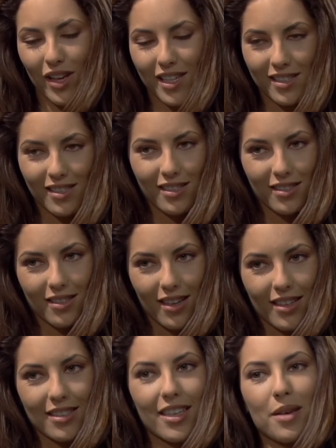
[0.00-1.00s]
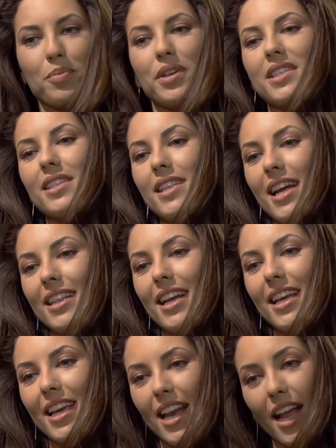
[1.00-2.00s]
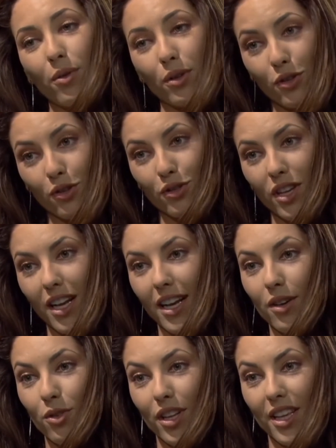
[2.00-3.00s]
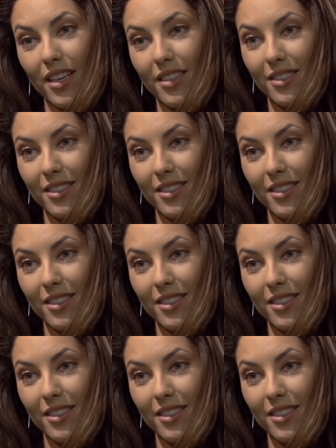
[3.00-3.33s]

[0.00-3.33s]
es. Así que puedes estar tranquila cuando yo salga con ella.